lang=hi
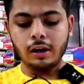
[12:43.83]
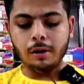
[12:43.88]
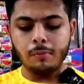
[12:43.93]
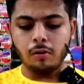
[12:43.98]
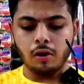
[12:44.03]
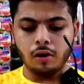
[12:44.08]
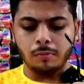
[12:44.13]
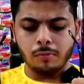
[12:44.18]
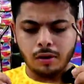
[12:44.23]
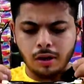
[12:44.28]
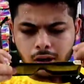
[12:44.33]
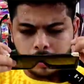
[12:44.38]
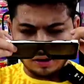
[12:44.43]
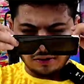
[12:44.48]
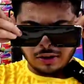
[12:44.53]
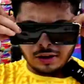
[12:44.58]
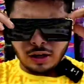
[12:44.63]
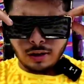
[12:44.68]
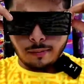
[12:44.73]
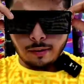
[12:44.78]
खान मॉडल मिल जाएगा
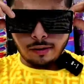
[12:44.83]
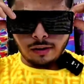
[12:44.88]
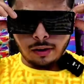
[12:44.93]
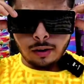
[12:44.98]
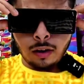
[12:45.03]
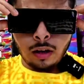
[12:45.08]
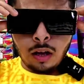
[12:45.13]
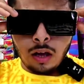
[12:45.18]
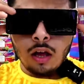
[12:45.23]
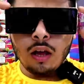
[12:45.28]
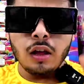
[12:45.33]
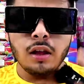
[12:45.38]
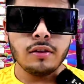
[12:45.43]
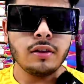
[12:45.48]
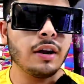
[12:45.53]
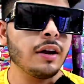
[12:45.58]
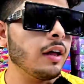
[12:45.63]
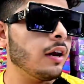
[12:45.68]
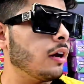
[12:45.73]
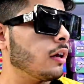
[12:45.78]
देखिए भाई जान
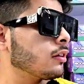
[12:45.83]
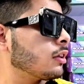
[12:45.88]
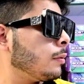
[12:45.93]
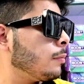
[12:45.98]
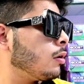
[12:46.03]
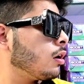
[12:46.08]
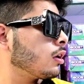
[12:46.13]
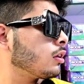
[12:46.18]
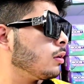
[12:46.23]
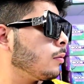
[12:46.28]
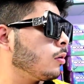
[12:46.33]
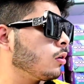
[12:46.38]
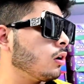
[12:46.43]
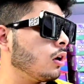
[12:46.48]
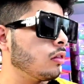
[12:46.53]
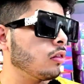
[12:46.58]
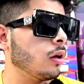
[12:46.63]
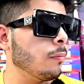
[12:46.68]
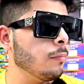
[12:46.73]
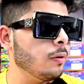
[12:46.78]
सारे हर वक्त बढ़ते
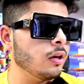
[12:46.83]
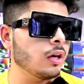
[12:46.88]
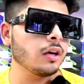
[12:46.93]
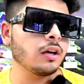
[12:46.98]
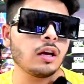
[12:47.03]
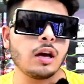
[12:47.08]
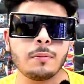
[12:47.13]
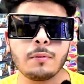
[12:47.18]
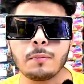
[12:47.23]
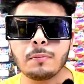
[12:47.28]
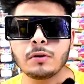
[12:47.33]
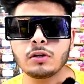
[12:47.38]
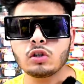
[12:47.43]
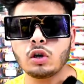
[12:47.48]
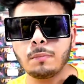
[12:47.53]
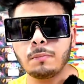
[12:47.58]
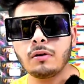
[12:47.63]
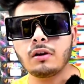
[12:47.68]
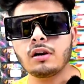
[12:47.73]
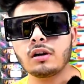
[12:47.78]
वगैरह सब मिल जाएंगे आप अपनी
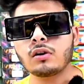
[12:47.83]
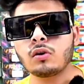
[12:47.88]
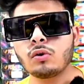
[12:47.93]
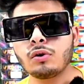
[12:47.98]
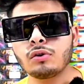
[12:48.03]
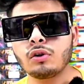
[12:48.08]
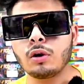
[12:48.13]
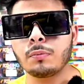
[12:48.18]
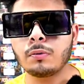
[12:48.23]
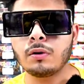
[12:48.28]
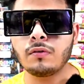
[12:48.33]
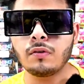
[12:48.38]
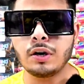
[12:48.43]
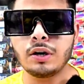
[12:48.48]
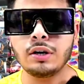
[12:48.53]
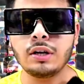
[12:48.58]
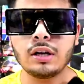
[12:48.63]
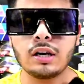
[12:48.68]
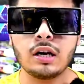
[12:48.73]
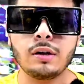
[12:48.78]
शॉप पर रखोगे तो आपकी
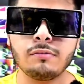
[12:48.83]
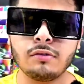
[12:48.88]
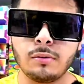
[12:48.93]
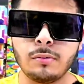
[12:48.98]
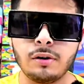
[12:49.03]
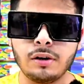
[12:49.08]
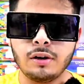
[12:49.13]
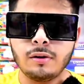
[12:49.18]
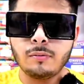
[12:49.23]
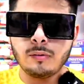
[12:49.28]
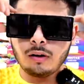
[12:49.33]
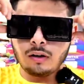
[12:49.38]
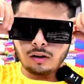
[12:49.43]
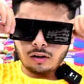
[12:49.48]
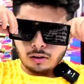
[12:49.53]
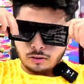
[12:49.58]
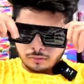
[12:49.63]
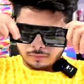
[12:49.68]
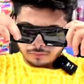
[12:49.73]
वरायटी आराम से बढ़नी बढ़नी है